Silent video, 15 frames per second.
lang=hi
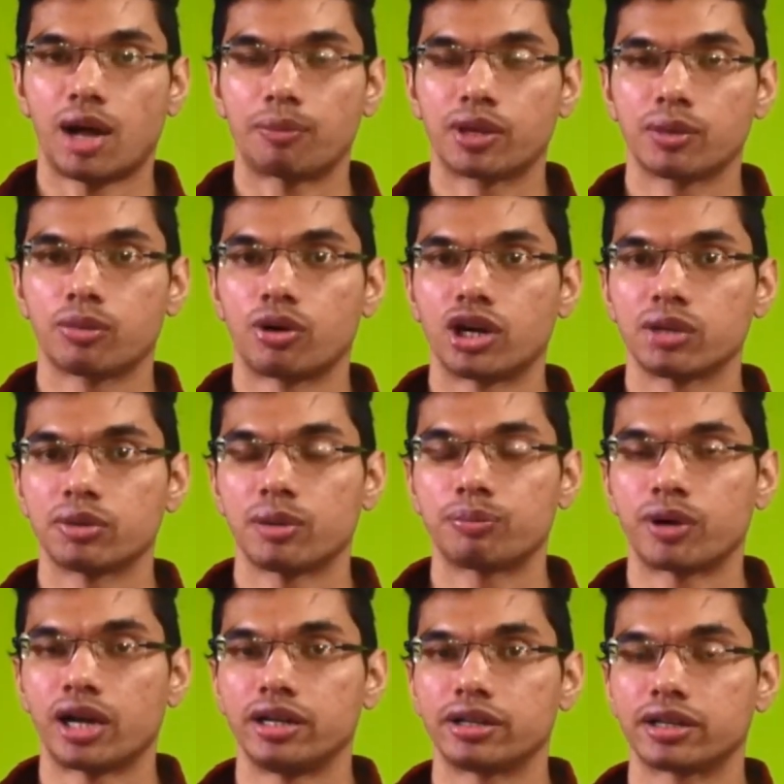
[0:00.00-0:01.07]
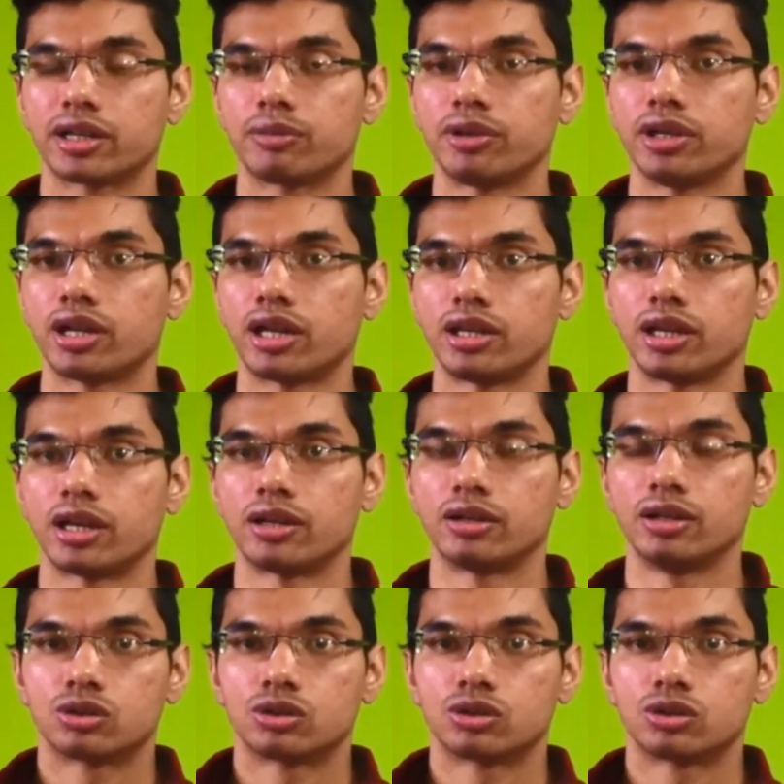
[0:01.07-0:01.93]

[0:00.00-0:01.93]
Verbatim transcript: आपकी बॉडी में पानी की कमी नहीं है